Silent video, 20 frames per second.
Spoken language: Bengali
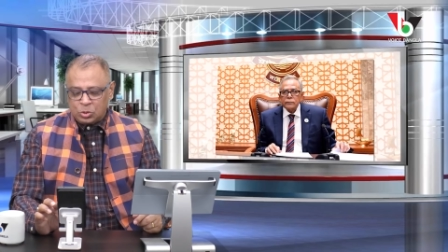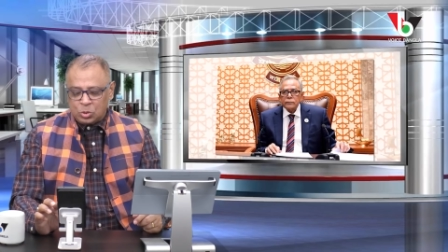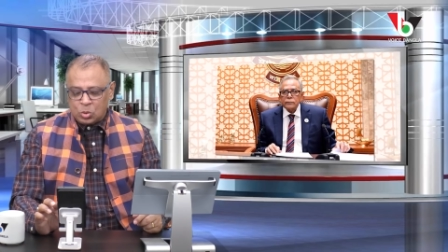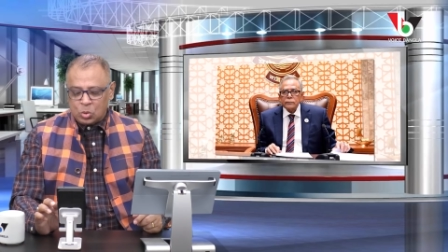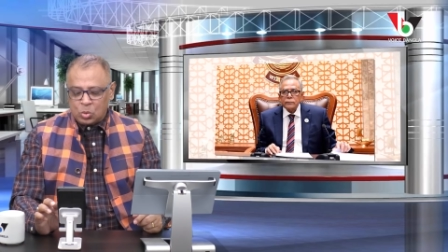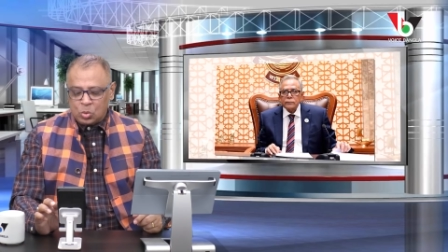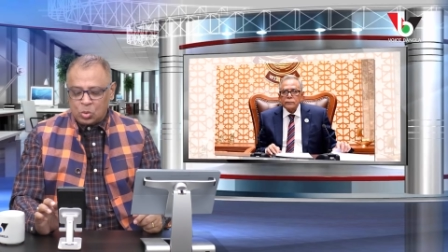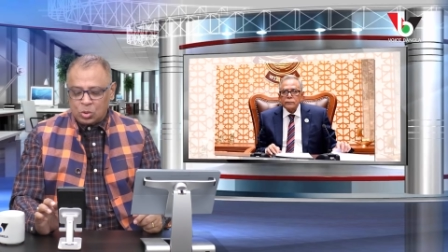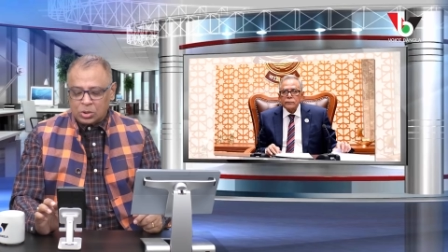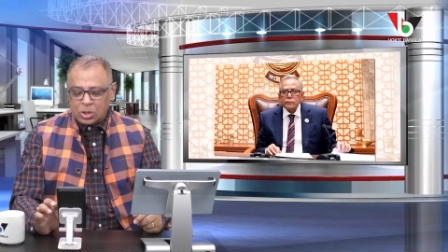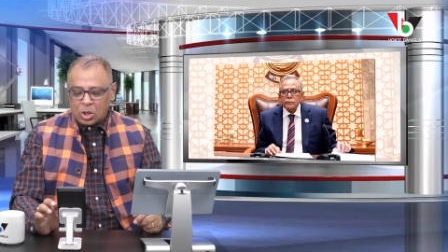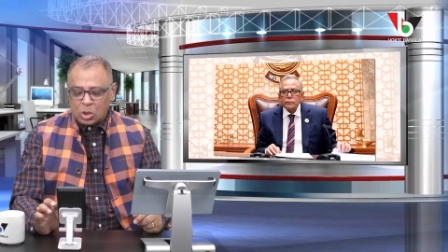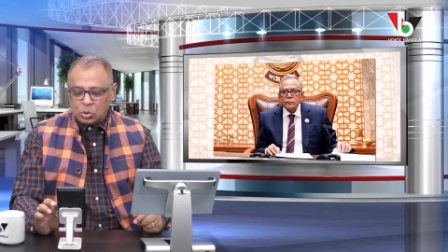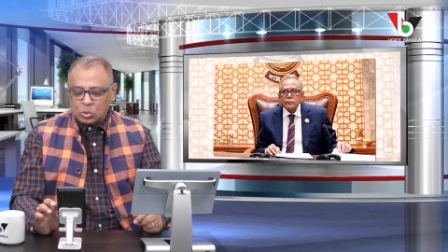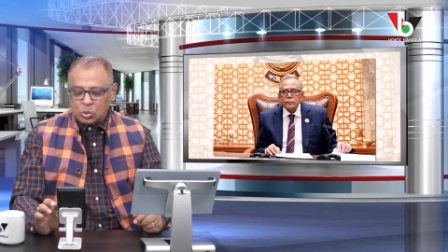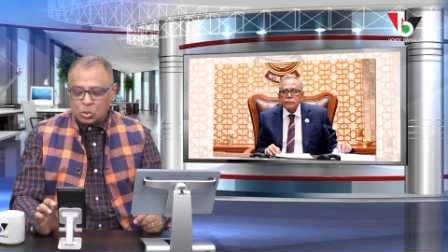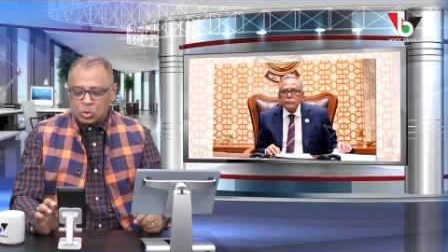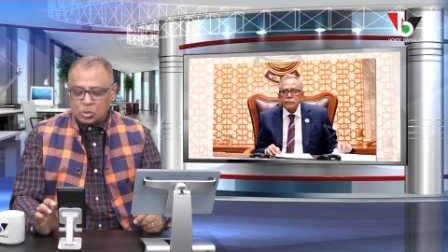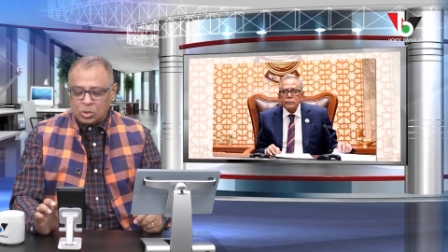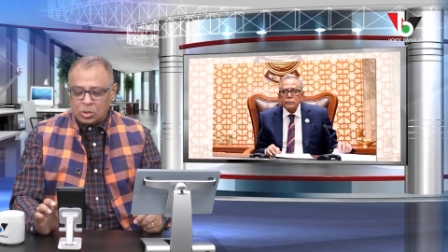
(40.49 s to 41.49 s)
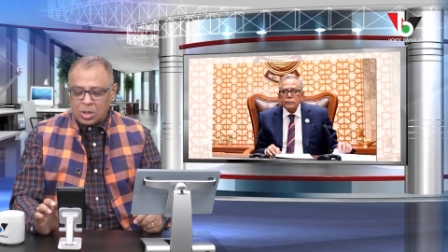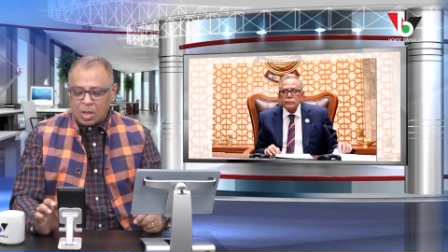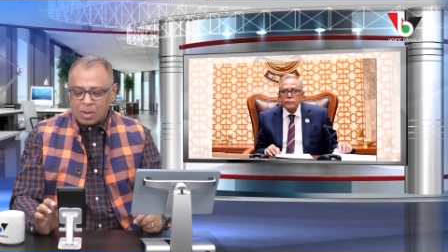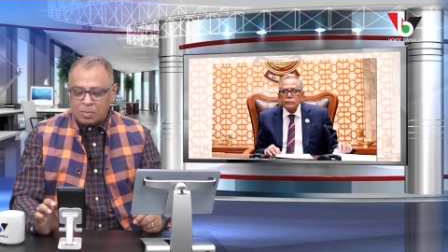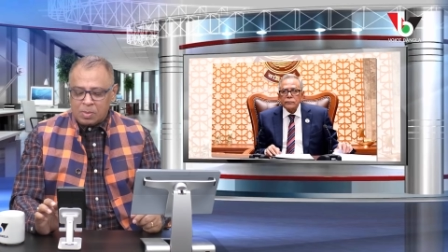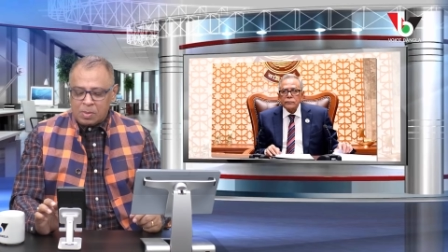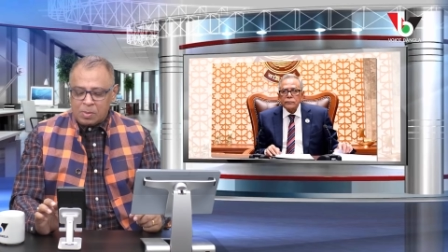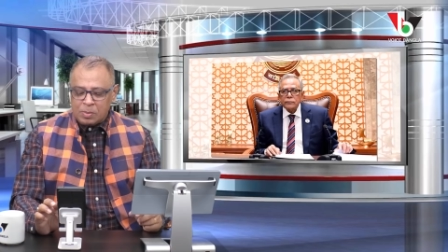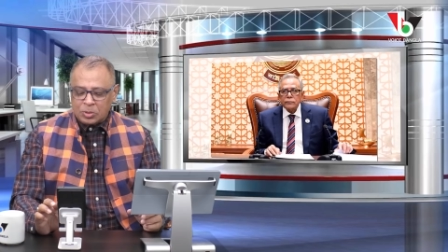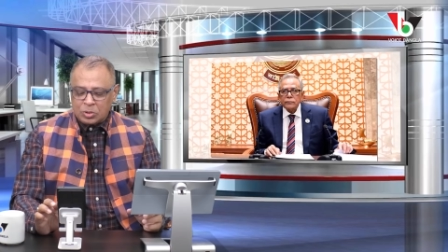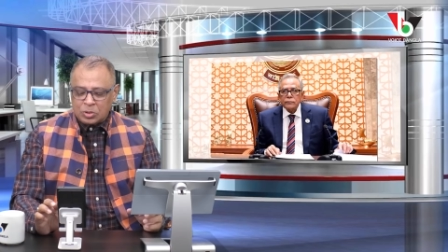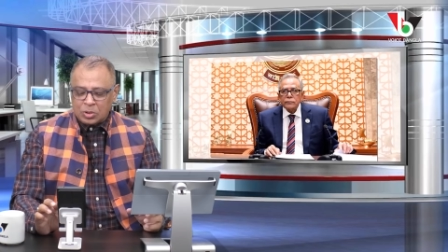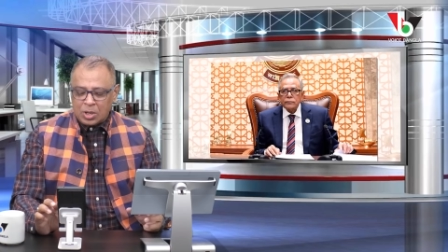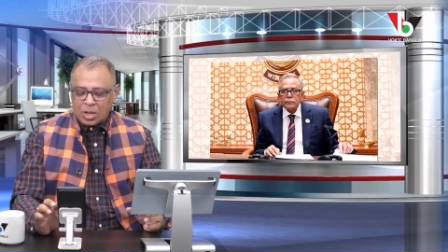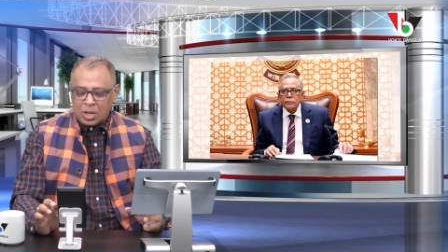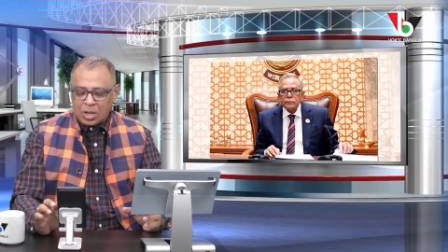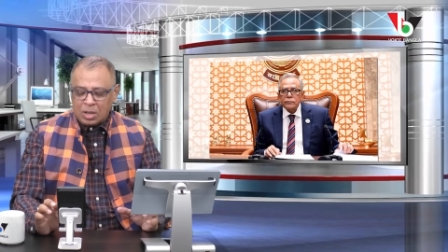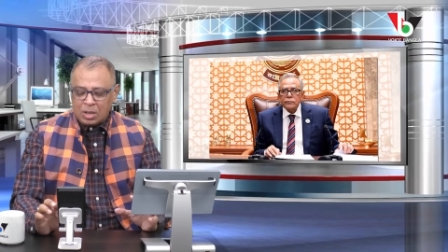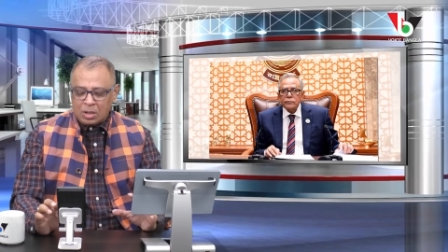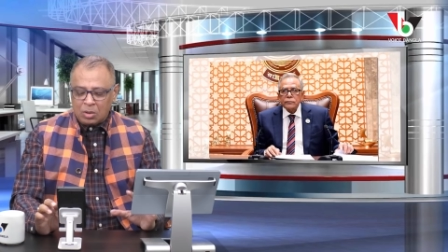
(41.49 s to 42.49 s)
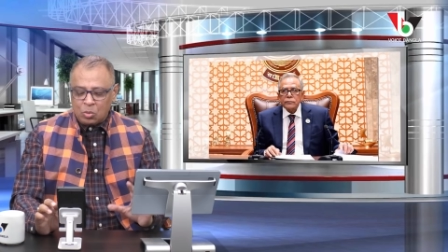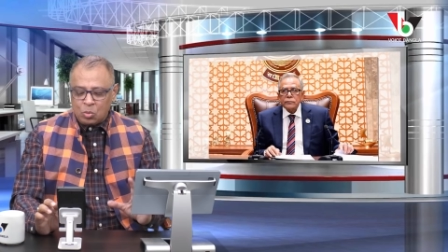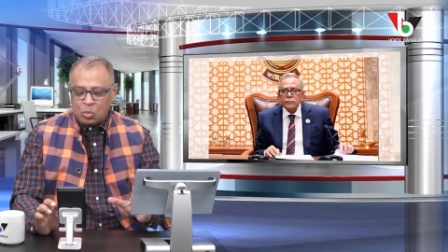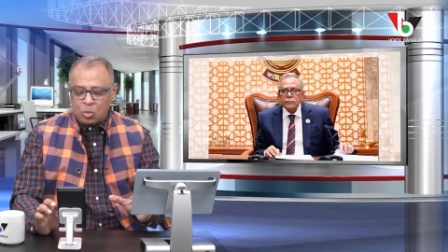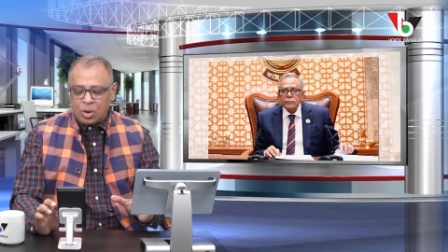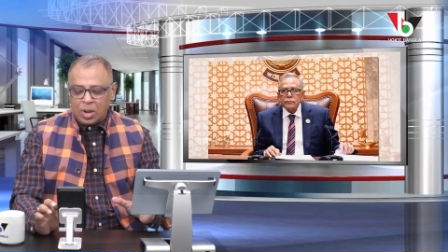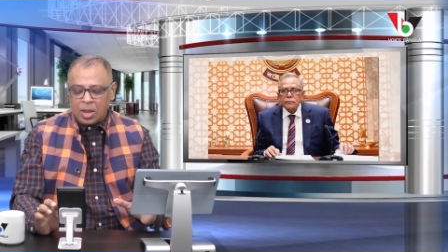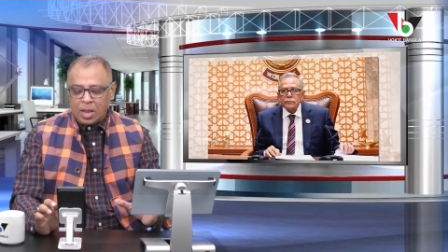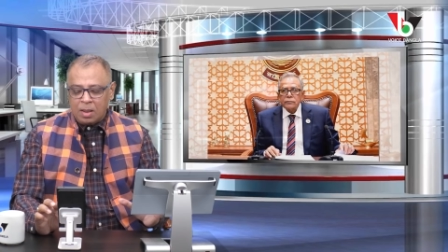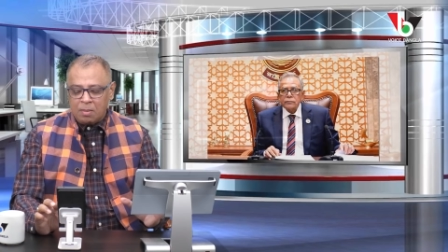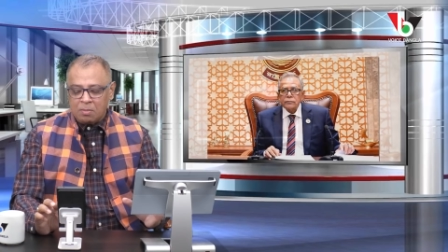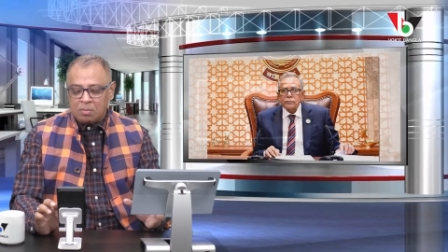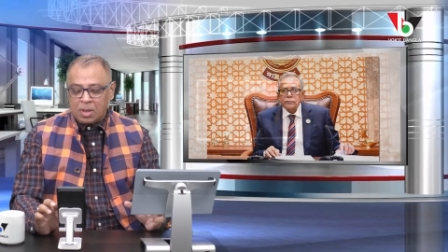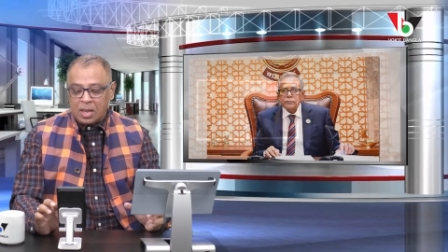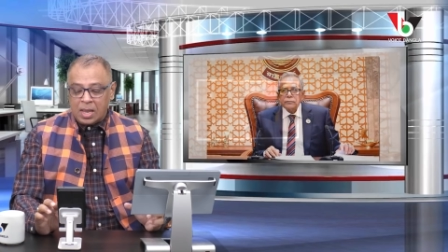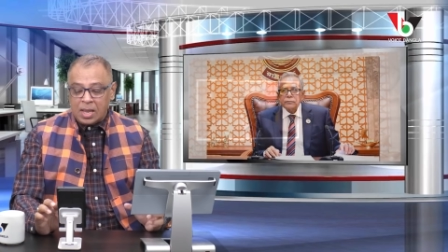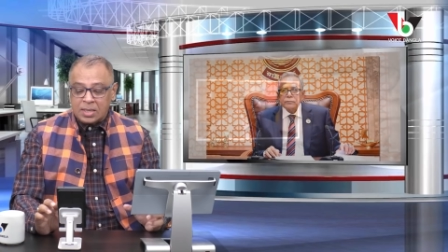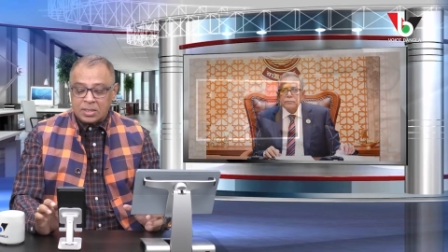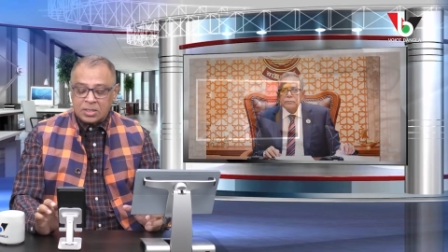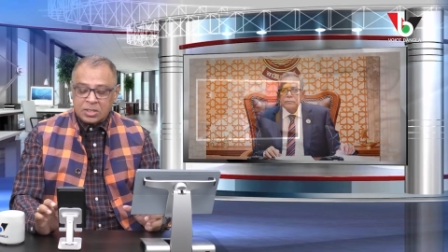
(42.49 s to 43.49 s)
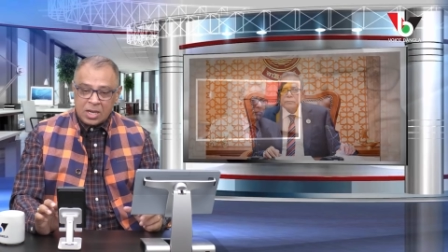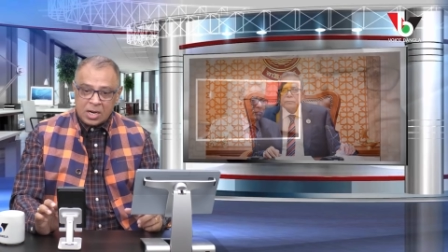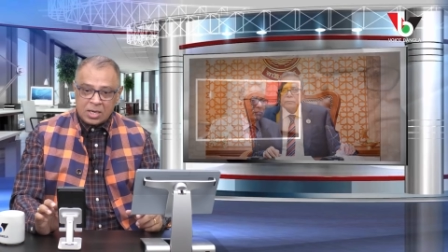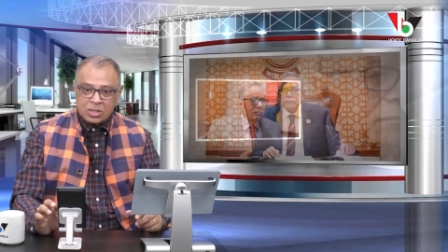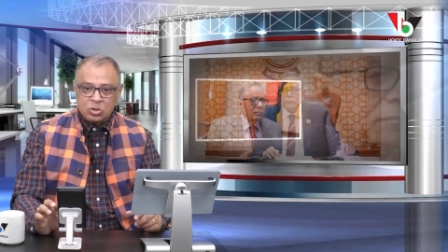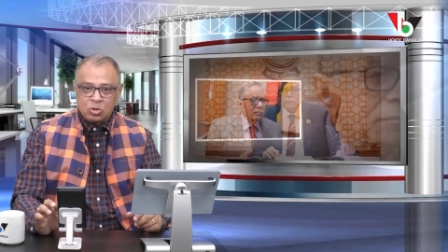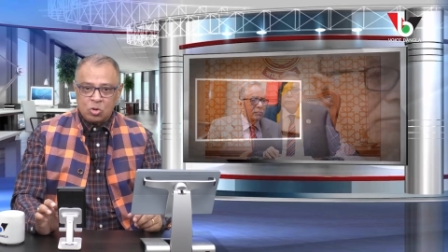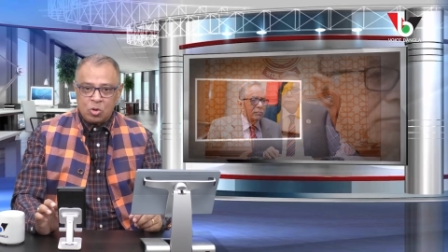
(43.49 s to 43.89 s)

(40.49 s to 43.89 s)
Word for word: যোগ্যতা অযোগ্যতা বিবেচনা করে এই সার্চ